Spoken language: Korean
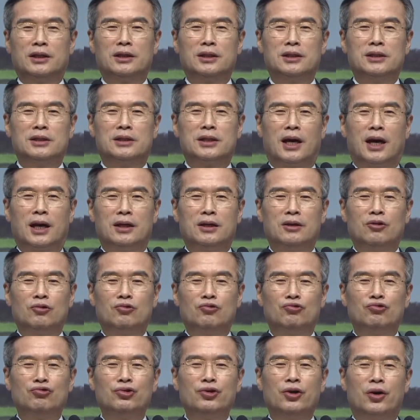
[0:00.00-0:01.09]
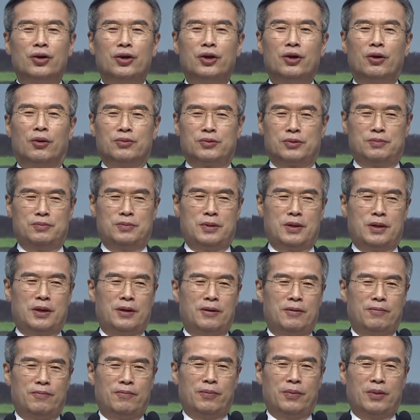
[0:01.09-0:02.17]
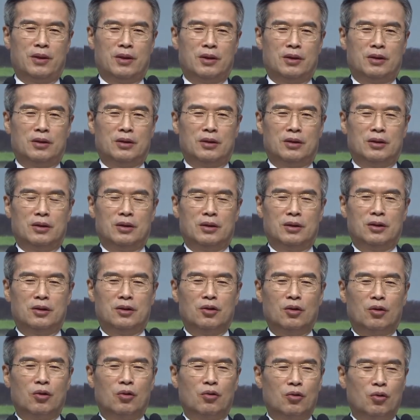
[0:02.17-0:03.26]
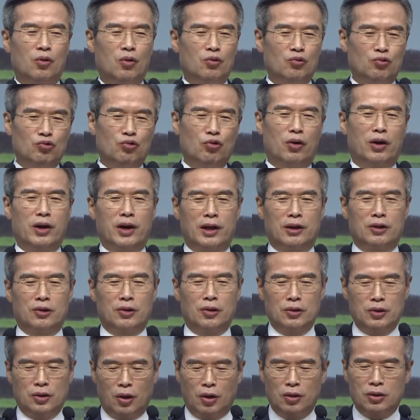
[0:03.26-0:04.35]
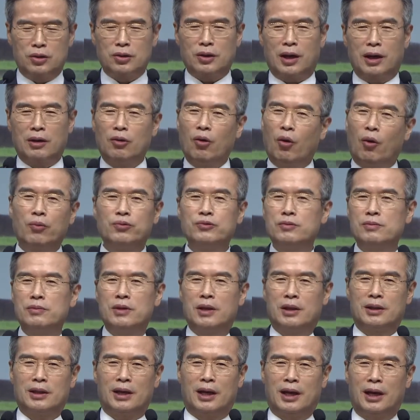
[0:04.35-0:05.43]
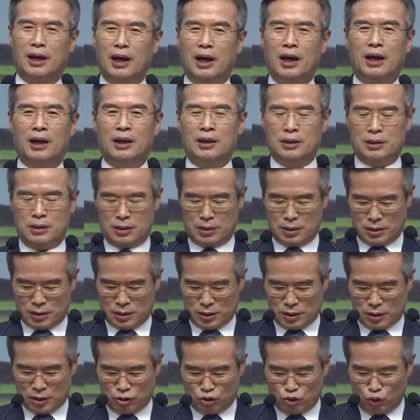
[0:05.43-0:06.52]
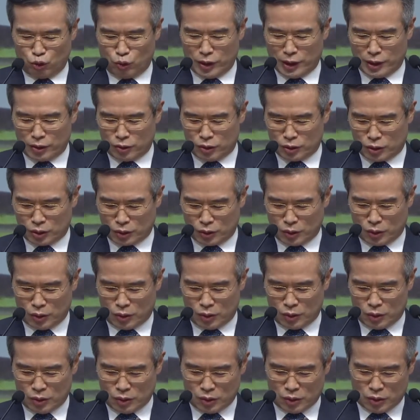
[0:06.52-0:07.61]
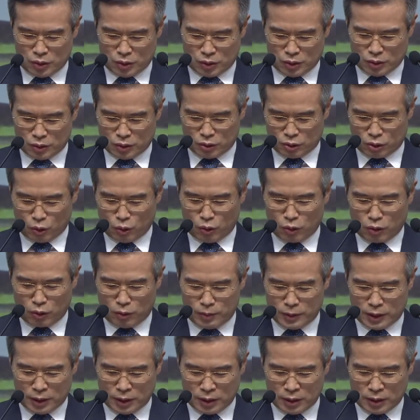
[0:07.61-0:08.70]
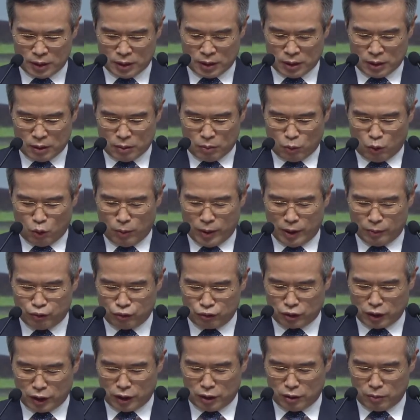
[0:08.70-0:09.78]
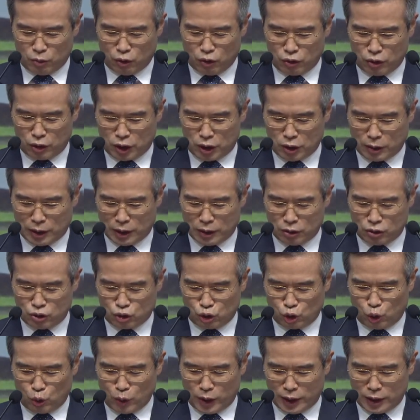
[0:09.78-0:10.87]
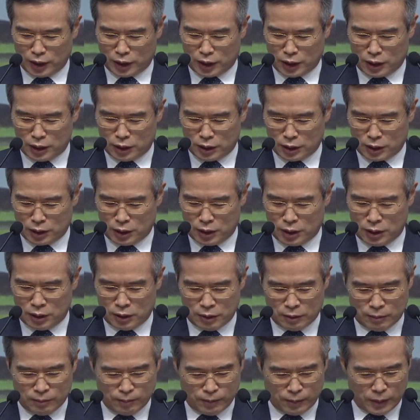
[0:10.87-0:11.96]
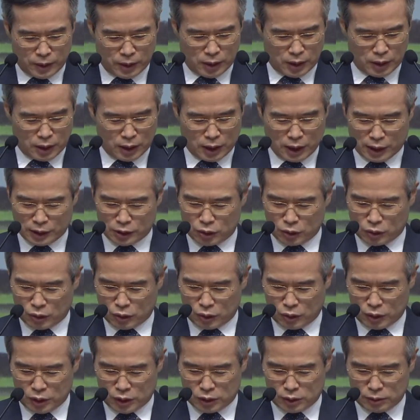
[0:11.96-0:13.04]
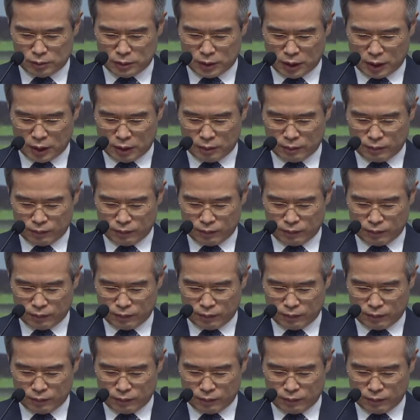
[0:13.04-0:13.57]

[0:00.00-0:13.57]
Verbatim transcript: 은사는 우열이 없습니다. 예, 또 우월한 것, 열등하고 없습니다. 다 예, 중요한 것이고 예, 좋은 겁니다. 몸에 붙어 있는 모든 기관은 중요한 기능을 가지고 있습니다.